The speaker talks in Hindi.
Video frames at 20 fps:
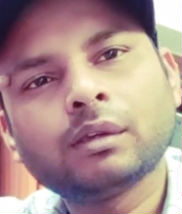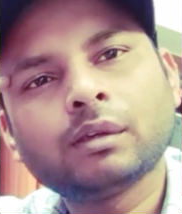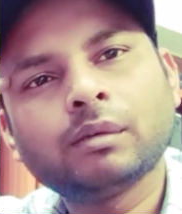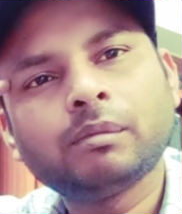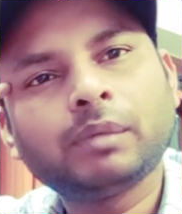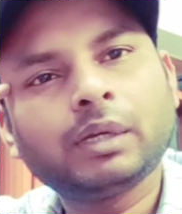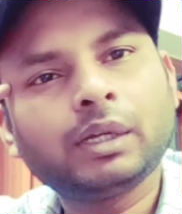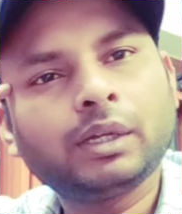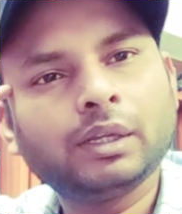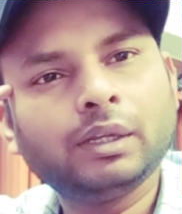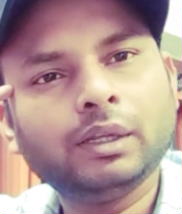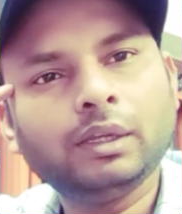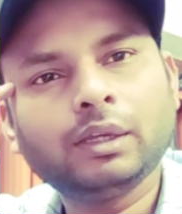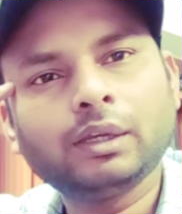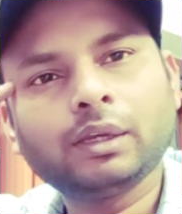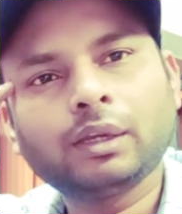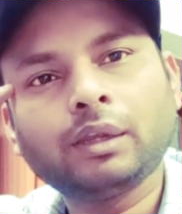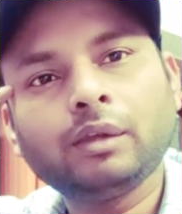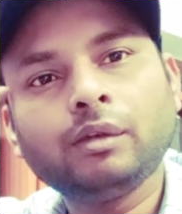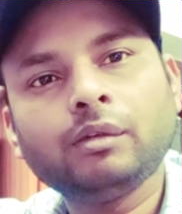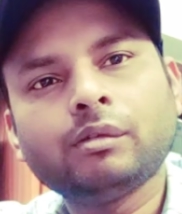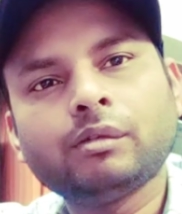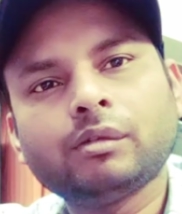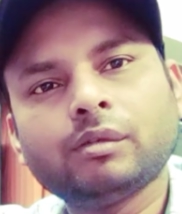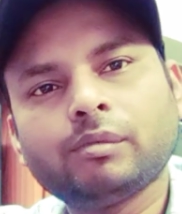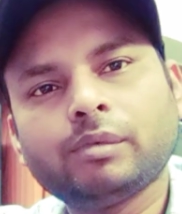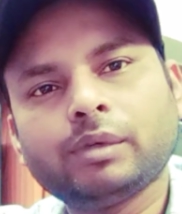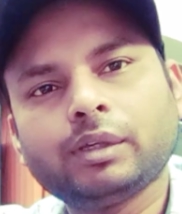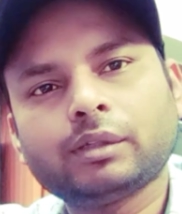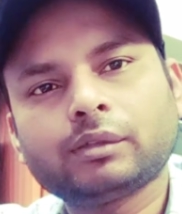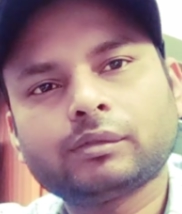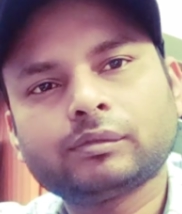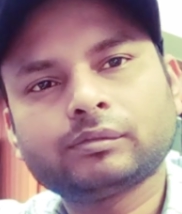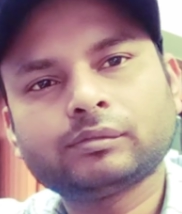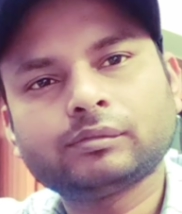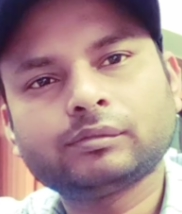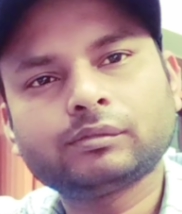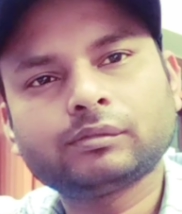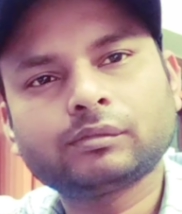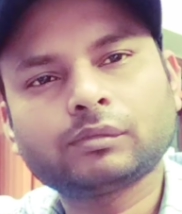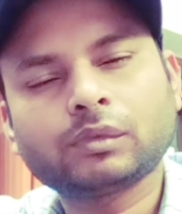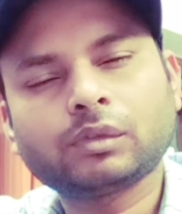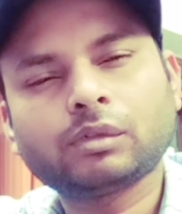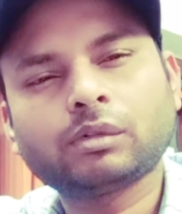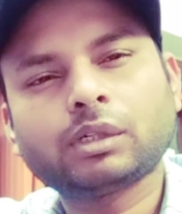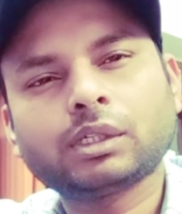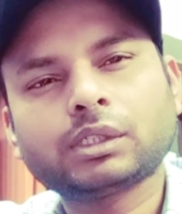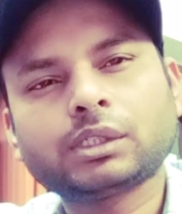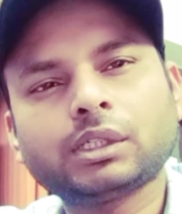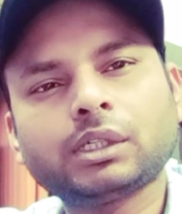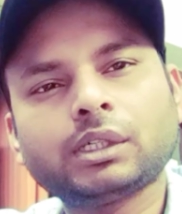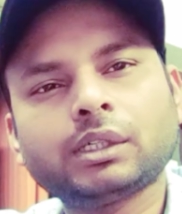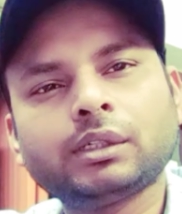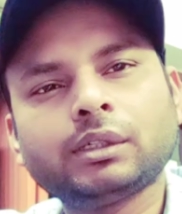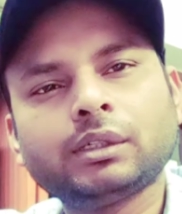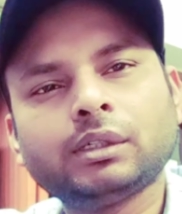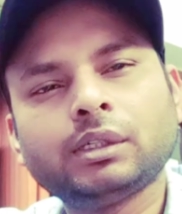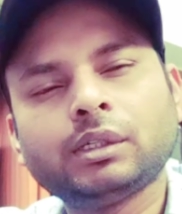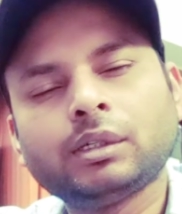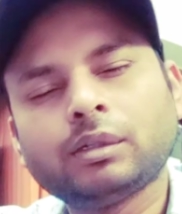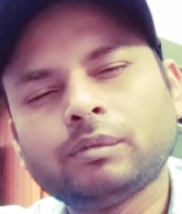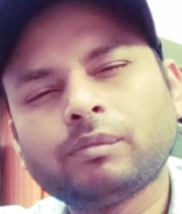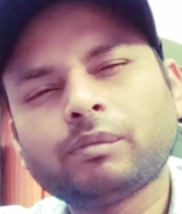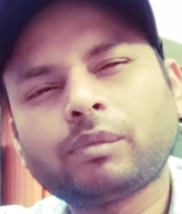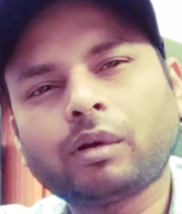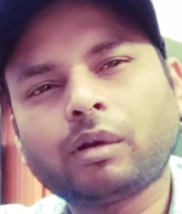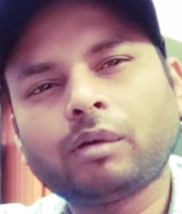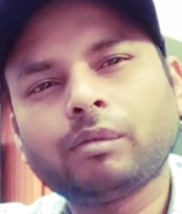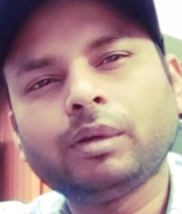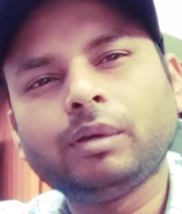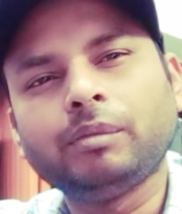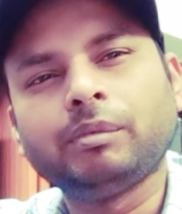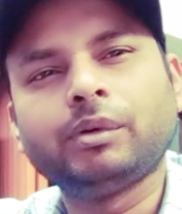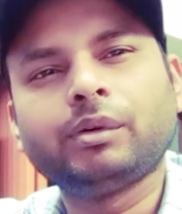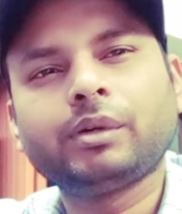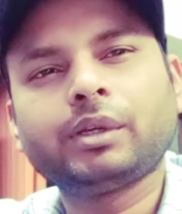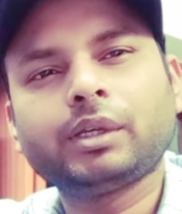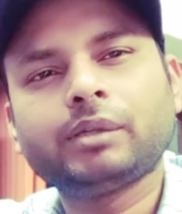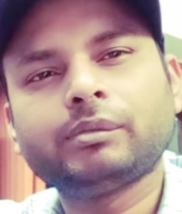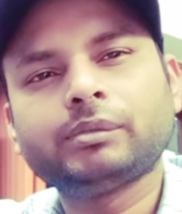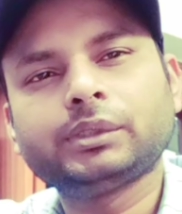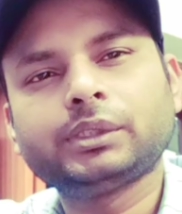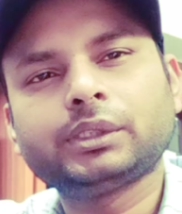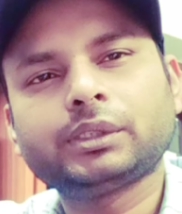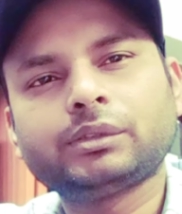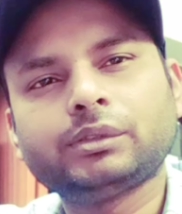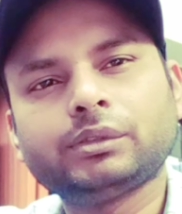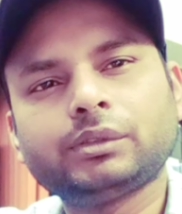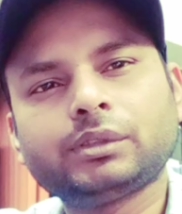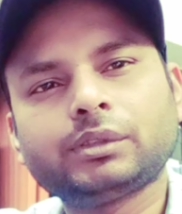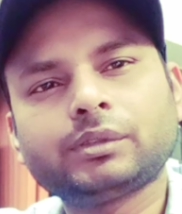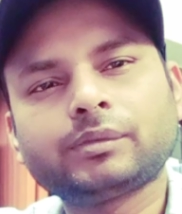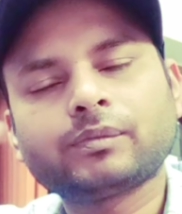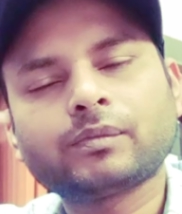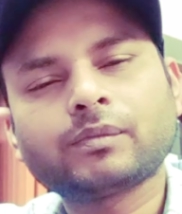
मैं ठीक नहीं हूँ अभी थोड़ा सा प्रॉब्लम हो गया मुझे कुछ